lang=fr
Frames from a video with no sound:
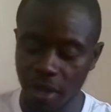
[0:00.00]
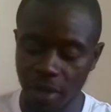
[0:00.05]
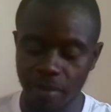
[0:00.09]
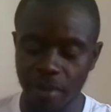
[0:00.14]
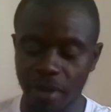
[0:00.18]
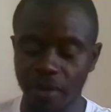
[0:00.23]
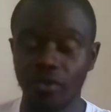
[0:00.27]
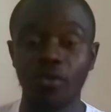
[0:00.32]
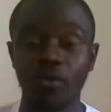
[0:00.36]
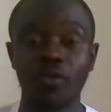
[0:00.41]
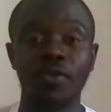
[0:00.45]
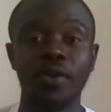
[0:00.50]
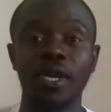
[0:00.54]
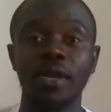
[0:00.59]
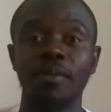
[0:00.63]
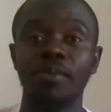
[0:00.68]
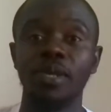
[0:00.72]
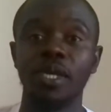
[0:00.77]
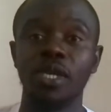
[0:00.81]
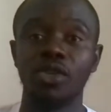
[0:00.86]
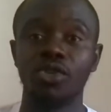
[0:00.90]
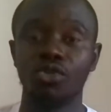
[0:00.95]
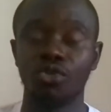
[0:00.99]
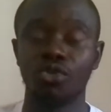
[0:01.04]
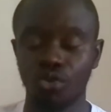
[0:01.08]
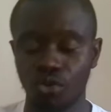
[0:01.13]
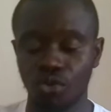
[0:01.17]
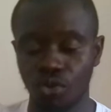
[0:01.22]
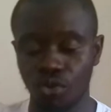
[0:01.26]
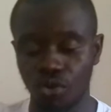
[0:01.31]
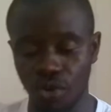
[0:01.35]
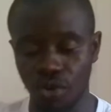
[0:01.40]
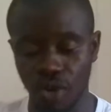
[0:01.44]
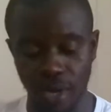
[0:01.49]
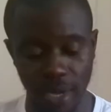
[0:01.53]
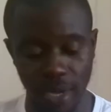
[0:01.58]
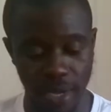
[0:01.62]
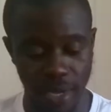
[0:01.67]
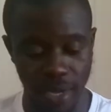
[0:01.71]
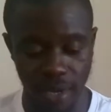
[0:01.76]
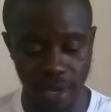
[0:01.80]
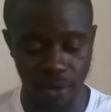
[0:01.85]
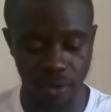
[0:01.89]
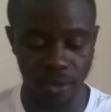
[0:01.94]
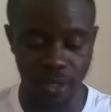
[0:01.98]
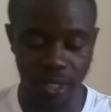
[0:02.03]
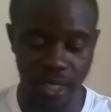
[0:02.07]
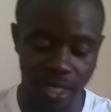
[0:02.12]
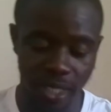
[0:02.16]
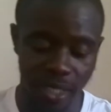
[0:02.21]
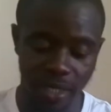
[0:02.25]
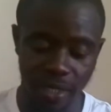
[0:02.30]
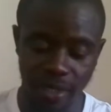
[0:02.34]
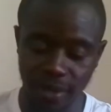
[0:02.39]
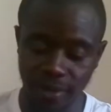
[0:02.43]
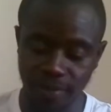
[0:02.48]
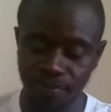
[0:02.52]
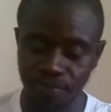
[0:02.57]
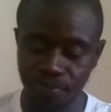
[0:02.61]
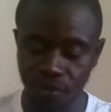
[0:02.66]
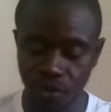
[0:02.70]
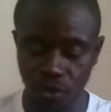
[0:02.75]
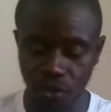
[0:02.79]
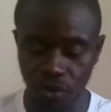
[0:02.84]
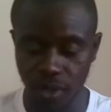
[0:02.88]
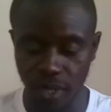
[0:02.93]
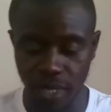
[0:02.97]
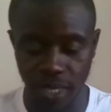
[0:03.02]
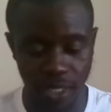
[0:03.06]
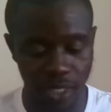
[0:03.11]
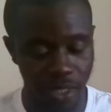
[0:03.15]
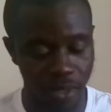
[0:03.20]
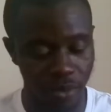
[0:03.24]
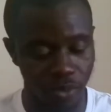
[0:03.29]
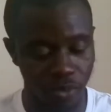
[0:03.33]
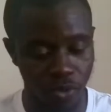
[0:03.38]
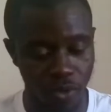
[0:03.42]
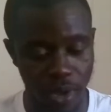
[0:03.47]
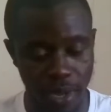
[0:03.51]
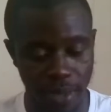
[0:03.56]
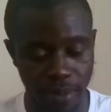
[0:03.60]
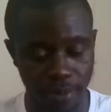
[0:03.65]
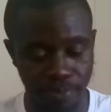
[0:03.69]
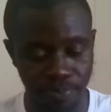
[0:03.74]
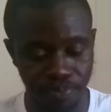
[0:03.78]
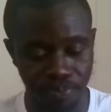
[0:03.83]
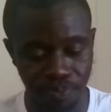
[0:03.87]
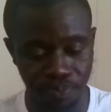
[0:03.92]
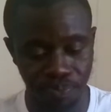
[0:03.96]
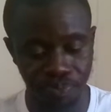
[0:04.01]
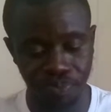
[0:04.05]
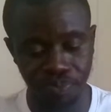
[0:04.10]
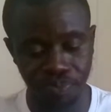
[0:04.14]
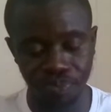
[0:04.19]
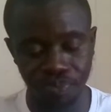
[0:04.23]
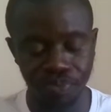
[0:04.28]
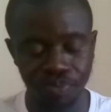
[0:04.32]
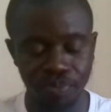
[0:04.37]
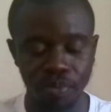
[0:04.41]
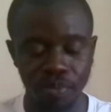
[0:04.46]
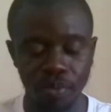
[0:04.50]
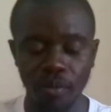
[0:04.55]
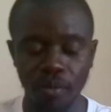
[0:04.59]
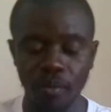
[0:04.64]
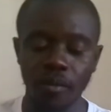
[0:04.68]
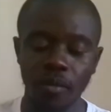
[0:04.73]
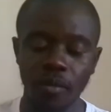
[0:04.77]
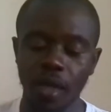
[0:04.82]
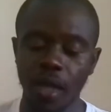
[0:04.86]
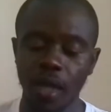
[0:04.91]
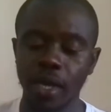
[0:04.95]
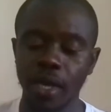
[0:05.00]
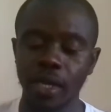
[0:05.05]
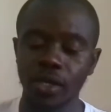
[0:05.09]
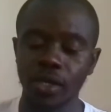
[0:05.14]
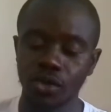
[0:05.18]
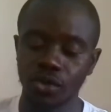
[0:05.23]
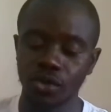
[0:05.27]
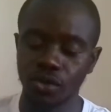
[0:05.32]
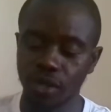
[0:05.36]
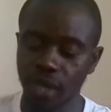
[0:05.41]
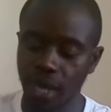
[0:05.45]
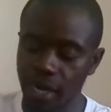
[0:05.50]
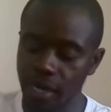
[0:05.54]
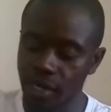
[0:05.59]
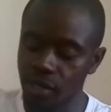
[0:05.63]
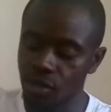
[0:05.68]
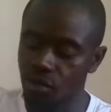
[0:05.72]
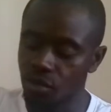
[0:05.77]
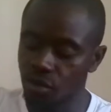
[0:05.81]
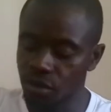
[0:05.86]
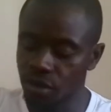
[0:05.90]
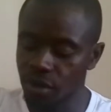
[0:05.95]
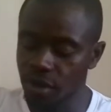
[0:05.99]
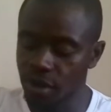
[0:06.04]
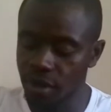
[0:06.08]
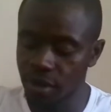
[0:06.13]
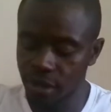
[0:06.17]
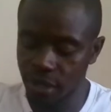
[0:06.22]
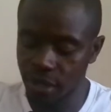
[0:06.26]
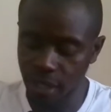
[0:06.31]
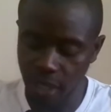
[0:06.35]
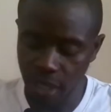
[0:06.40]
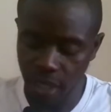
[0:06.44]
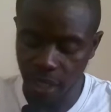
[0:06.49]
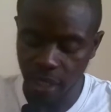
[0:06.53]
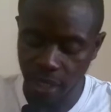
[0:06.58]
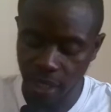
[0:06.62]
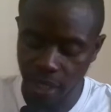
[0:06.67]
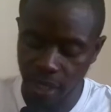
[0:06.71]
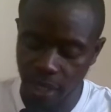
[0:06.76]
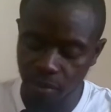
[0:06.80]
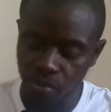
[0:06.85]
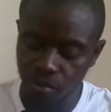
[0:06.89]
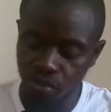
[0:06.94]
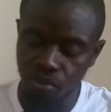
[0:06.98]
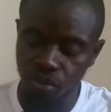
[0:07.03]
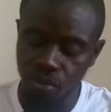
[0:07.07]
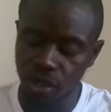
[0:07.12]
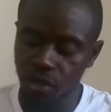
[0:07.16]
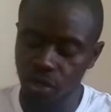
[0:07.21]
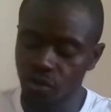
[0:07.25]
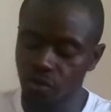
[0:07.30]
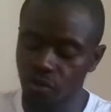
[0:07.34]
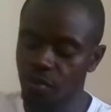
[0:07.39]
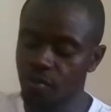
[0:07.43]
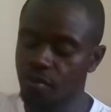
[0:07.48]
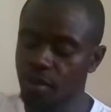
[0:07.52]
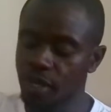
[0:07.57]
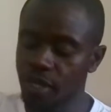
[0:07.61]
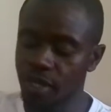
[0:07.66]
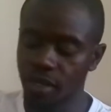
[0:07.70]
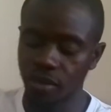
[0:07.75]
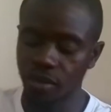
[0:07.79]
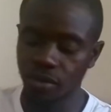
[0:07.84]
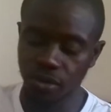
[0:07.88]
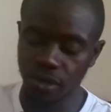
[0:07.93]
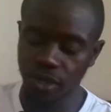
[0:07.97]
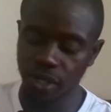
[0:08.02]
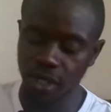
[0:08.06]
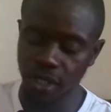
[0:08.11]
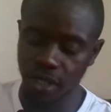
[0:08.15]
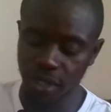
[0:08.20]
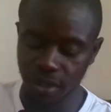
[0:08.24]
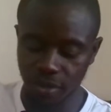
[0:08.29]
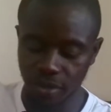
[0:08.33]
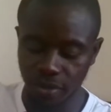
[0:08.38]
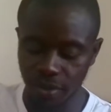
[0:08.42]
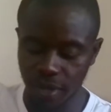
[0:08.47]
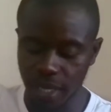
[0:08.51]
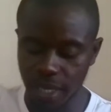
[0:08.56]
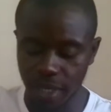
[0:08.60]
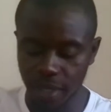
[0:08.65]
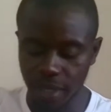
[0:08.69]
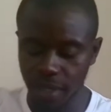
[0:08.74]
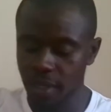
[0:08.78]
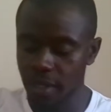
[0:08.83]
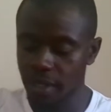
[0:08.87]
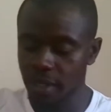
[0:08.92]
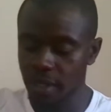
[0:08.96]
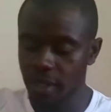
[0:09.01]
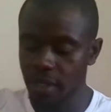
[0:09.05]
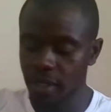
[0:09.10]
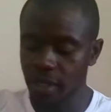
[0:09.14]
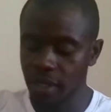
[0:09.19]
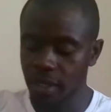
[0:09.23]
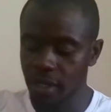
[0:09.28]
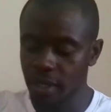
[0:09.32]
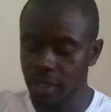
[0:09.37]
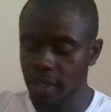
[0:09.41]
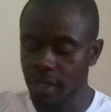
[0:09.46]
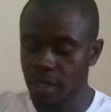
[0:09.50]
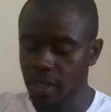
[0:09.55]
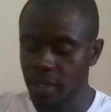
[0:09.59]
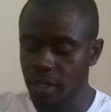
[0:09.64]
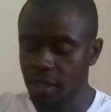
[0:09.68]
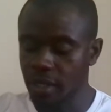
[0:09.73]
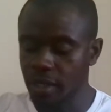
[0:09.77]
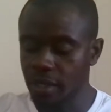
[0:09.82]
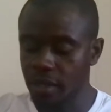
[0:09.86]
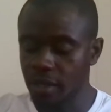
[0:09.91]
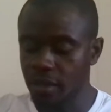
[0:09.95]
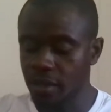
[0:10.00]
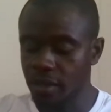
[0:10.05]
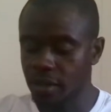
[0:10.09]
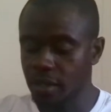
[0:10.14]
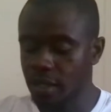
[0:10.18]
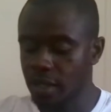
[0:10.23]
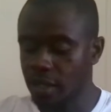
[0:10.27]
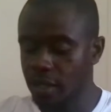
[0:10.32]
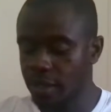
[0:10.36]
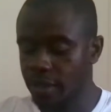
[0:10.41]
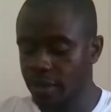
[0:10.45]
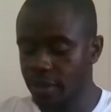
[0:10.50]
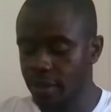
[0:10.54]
Mais vous verrez bien sûr euh, le titre. Donc laissez-moi aller juste à l'intérieur. Et puis, je vous présente le titre. Voilà. Ok.